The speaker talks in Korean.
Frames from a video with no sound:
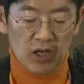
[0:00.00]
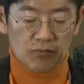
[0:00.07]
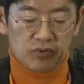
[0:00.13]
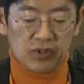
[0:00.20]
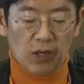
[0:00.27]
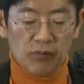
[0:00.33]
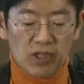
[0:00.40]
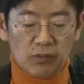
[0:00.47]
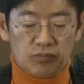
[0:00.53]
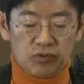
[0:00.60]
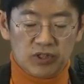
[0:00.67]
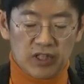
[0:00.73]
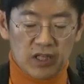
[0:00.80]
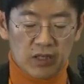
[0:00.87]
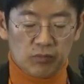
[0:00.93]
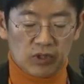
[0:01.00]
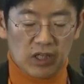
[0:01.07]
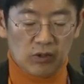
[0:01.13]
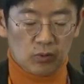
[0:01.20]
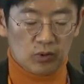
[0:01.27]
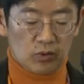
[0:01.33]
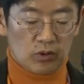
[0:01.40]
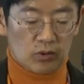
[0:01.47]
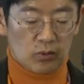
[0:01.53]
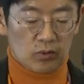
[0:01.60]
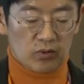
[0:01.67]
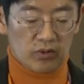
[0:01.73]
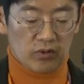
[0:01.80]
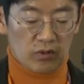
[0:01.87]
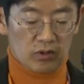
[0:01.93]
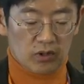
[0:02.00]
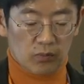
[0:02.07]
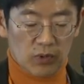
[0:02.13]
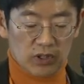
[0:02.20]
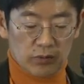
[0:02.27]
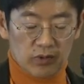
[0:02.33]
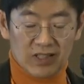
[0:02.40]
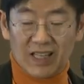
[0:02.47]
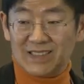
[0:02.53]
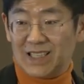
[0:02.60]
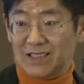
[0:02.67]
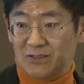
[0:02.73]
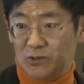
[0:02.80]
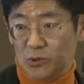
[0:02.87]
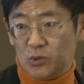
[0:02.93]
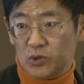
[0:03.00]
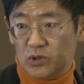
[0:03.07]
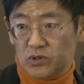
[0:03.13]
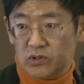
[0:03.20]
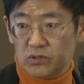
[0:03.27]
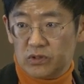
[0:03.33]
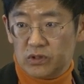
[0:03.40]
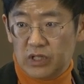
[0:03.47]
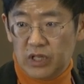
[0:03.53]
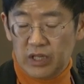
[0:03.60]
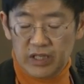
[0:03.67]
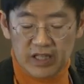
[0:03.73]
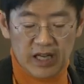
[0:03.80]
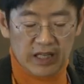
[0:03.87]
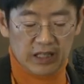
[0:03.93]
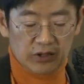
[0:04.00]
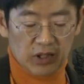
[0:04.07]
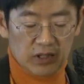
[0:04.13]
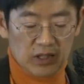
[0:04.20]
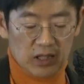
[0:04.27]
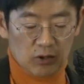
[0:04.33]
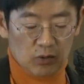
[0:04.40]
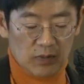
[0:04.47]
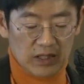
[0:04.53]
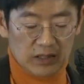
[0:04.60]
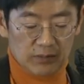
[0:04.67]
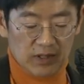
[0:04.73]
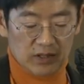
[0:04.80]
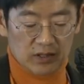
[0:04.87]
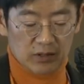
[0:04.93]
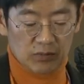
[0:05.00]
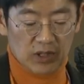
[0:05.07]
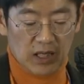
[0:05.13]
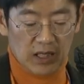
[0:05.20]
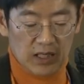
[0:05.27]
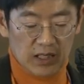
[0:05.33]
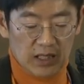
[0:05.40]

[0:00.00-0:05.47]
부담이나 부채보다는 어떤 어떤 면에서는 자산으로 이야기가 된다라고 말씀하셨습니다.